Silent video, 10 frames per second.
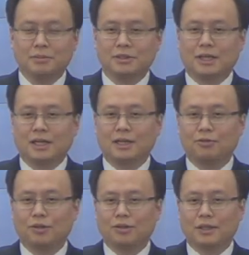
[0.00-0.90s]
힘을
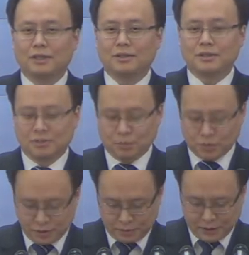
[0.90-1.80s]
다해 뛰어가는 그
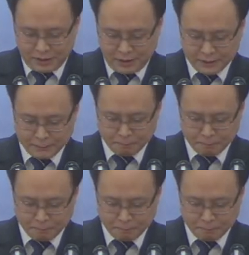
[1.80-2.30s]
모습이